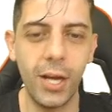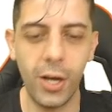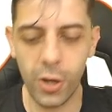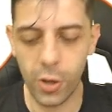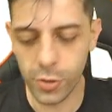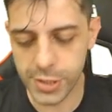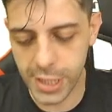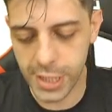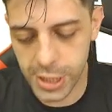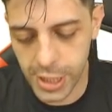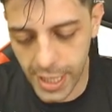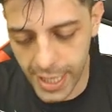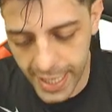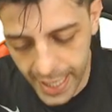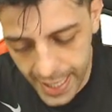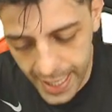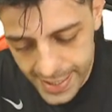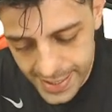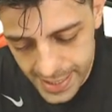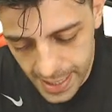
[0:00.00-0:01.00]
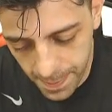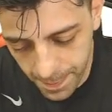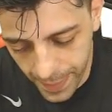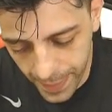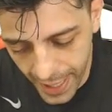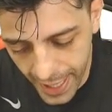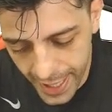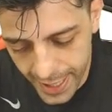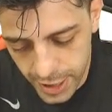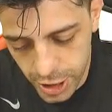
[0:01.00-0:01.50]
Ou seja, essa
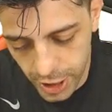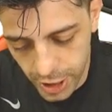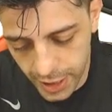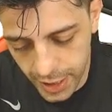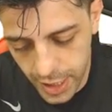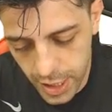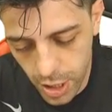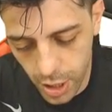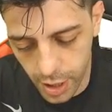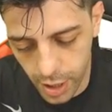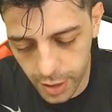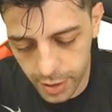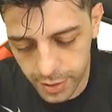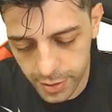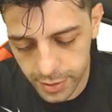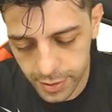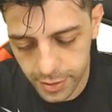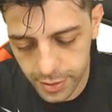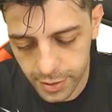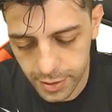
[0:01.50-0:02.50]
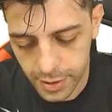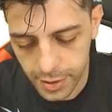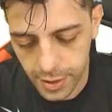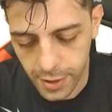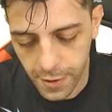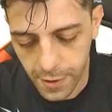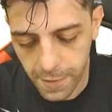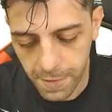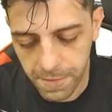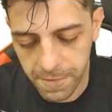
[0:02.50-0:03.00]
parte aqui, ó,
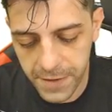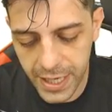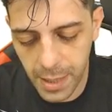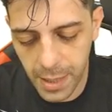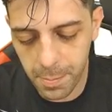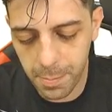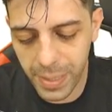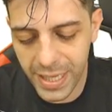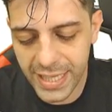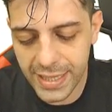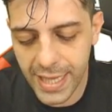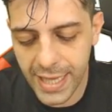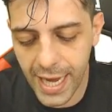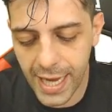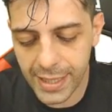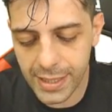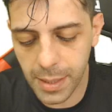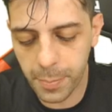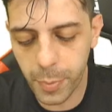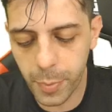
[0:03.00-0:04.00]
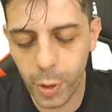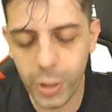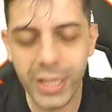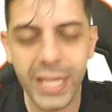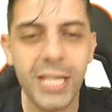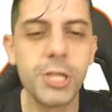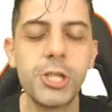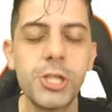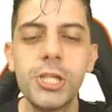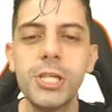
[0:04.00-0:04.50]
fica blindada,
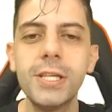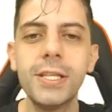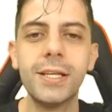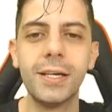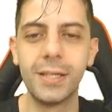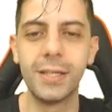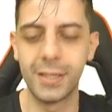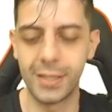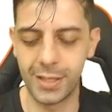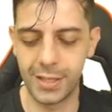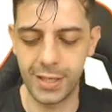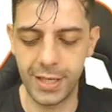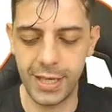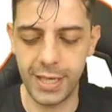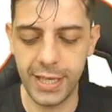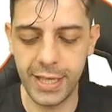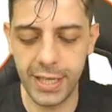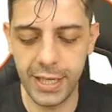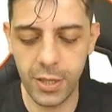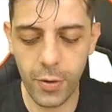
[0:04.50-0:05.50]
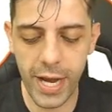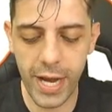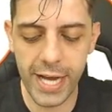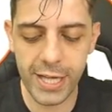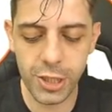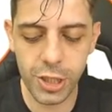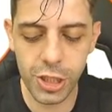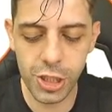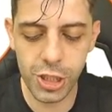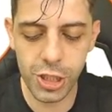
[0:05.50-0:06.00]
protegida e não é
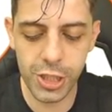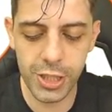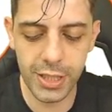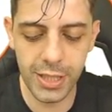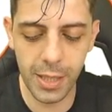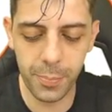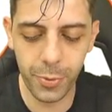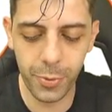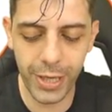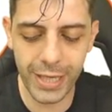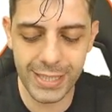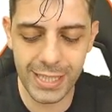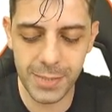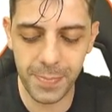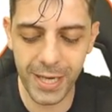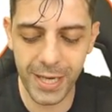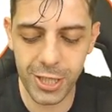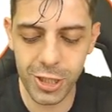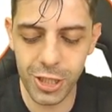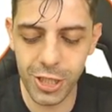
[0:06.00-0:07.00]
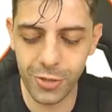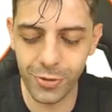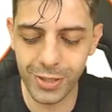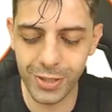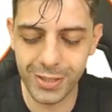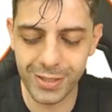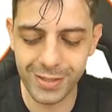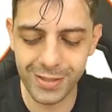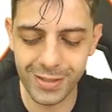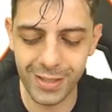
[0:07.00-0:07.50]
atingida por essas
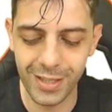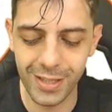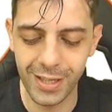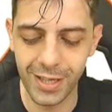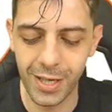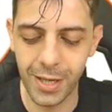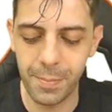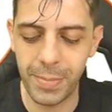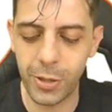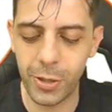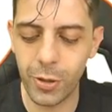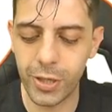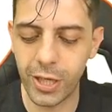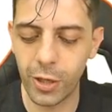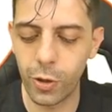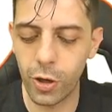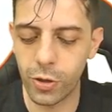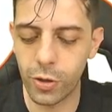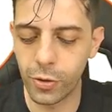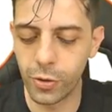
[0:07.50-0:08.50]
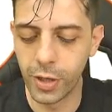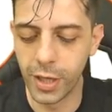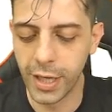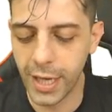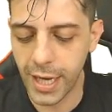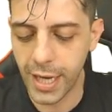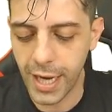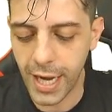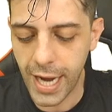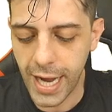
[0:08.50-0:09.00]
partículas. Pegou que louco?
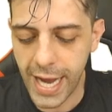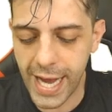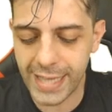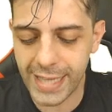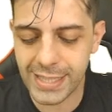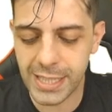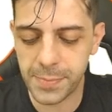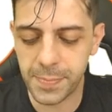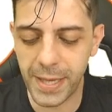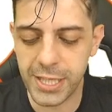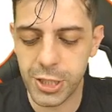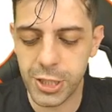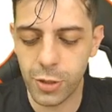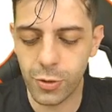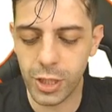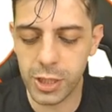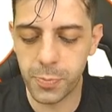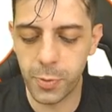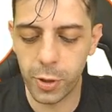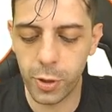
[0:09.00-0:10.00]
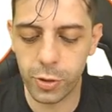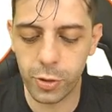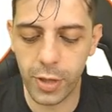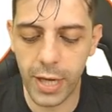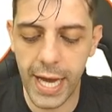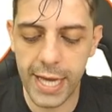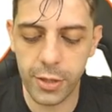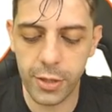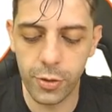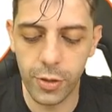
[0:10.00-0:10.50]
Essas partículas, por outro
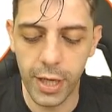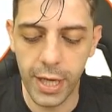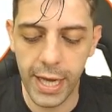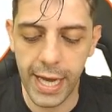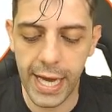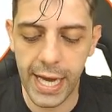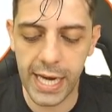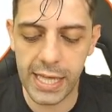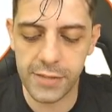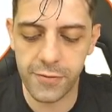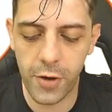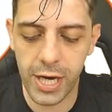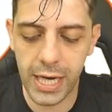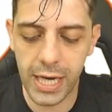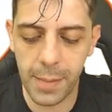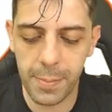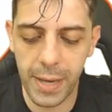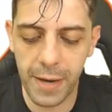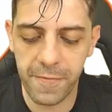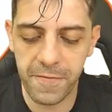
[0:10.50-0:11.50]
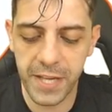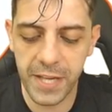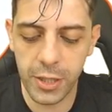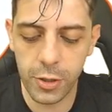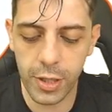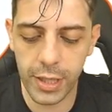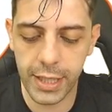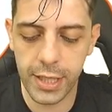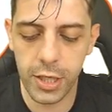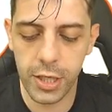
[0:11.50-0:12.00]
lado, elas vão acabar
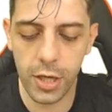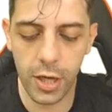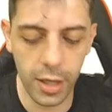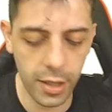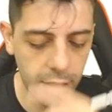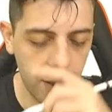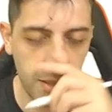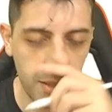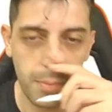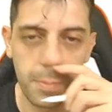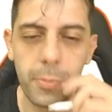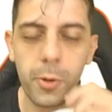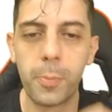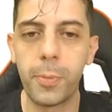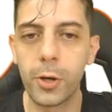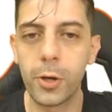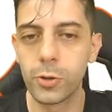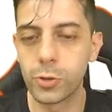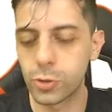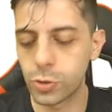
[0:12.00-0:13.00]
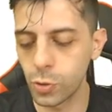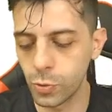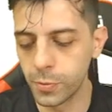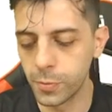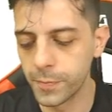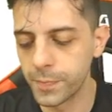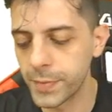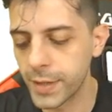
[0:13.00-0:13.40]
vindo aqui, ó, pro Polo Sul.